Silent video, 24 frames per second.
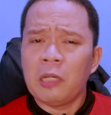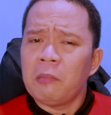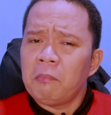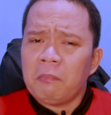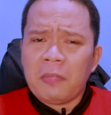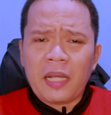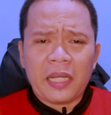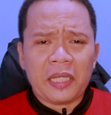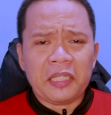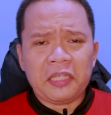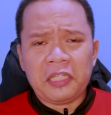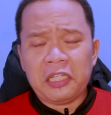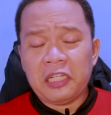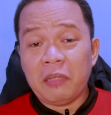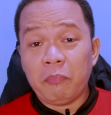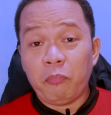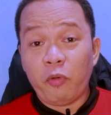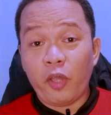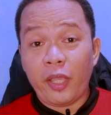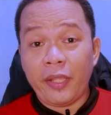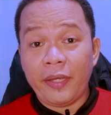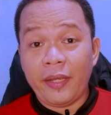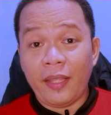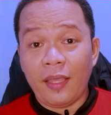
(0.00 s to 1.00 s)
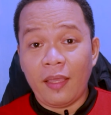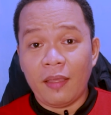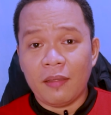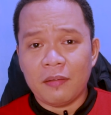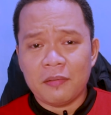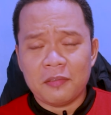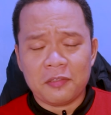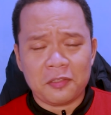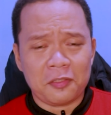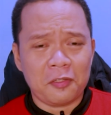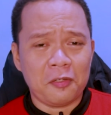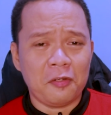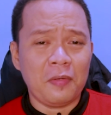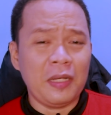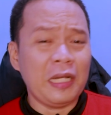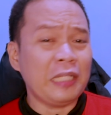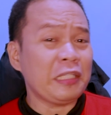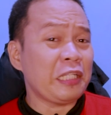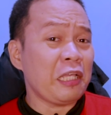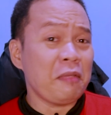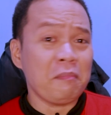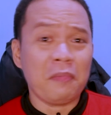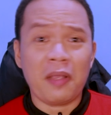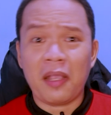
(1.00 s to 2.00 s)
Bakit hindi pwede? So, wala
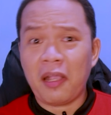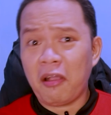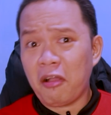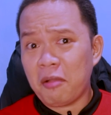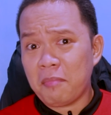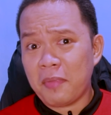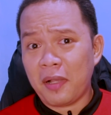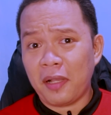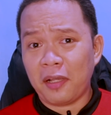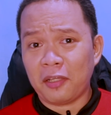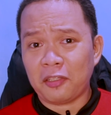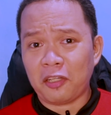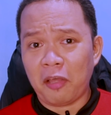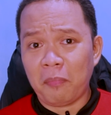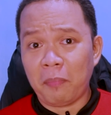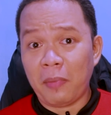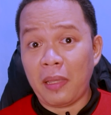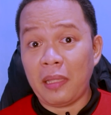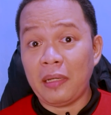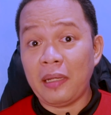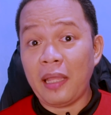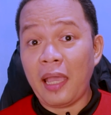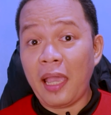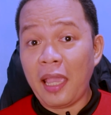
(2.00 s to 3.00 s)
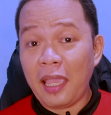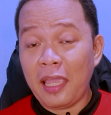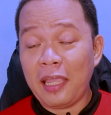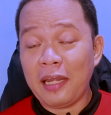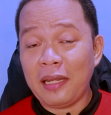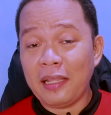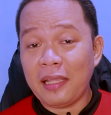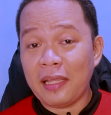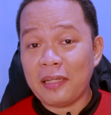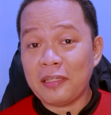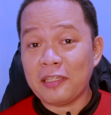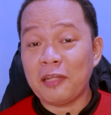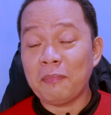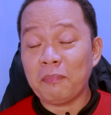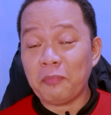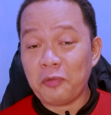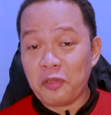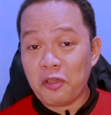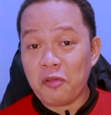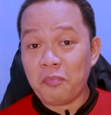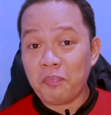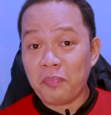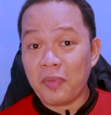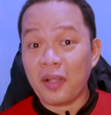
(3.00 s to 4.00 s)
tayong magagawa mga katropa dahil ganyan po
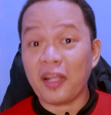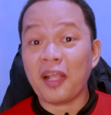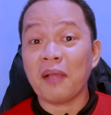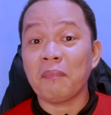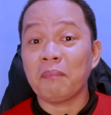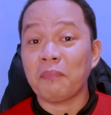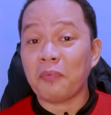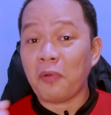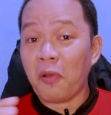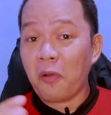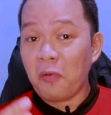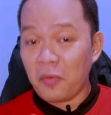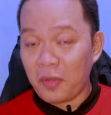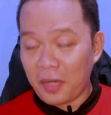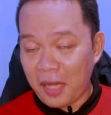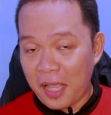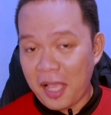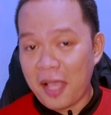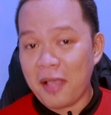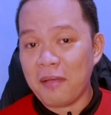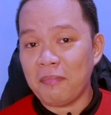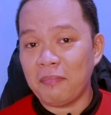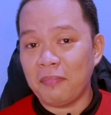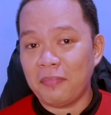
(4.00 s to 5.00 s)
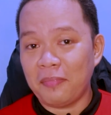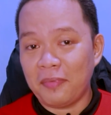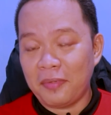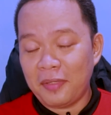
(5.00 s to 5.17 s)
yung pag-program